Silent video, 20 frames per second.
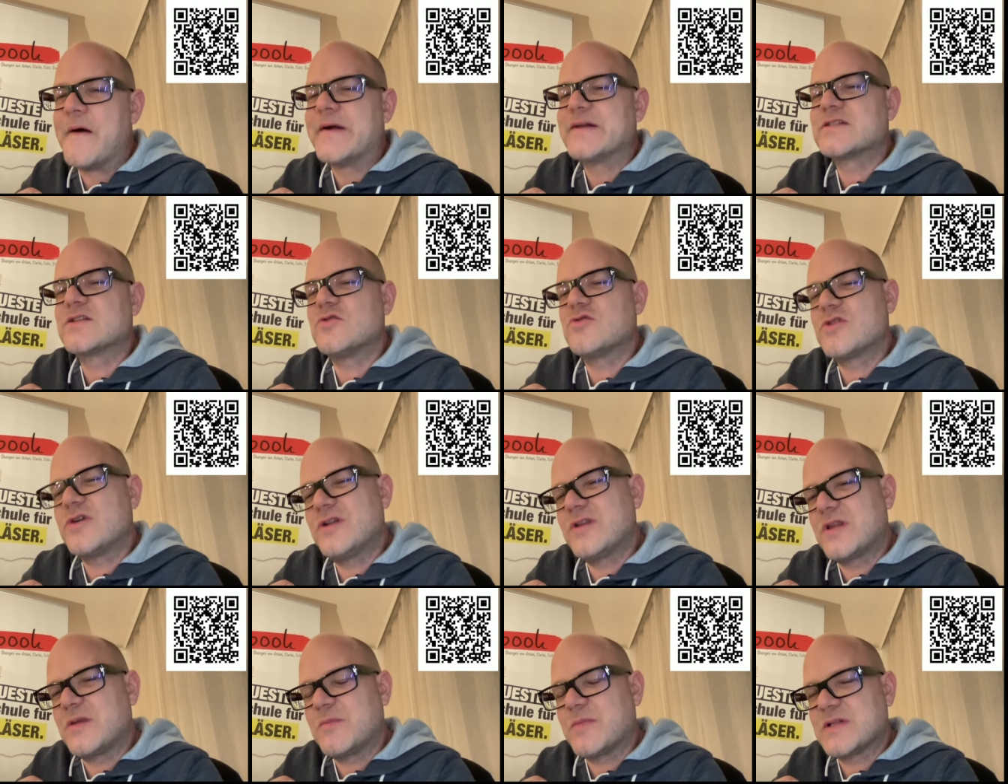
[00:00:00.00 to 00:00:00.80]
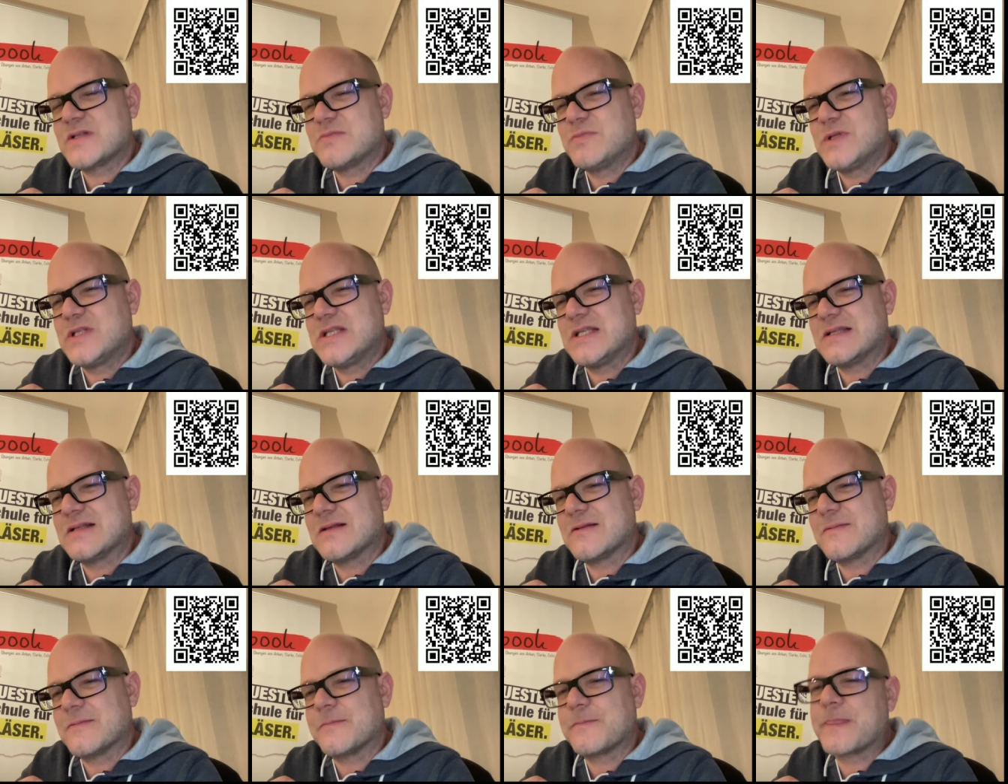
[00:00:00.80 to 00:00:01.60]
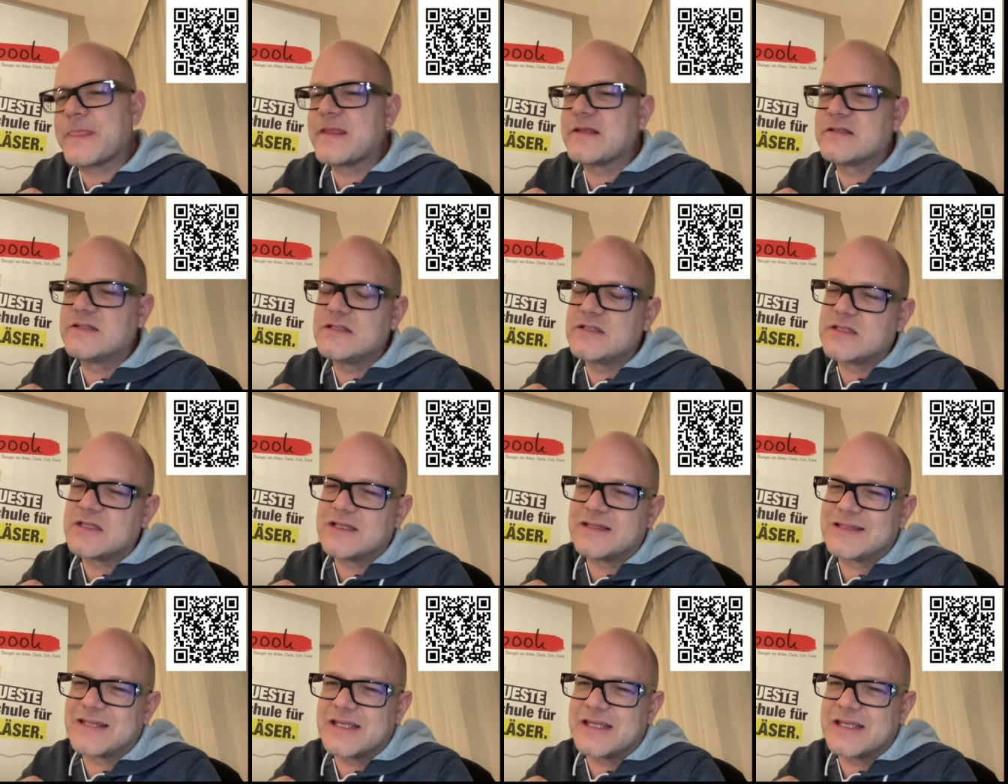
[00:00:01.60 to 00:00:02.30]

So könnte man es betiteln. Das ist der